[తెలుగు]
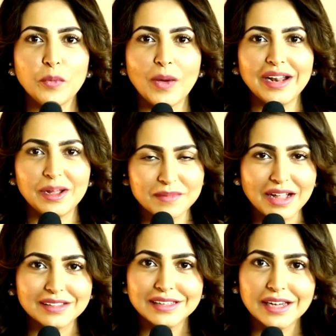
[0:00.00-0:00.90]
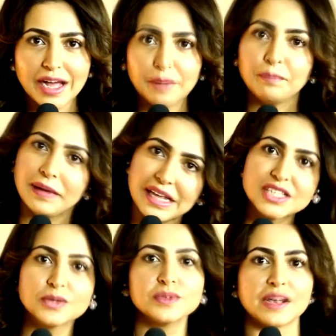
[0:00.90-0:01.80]
everyone, I'm Nandini Rai.
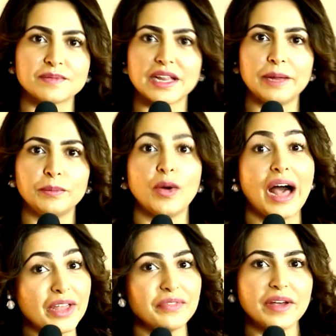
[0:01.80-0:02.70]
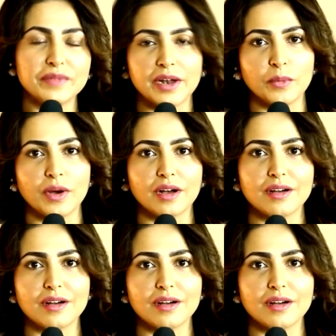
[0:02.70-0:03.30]
Please do subscribe to i5 Network.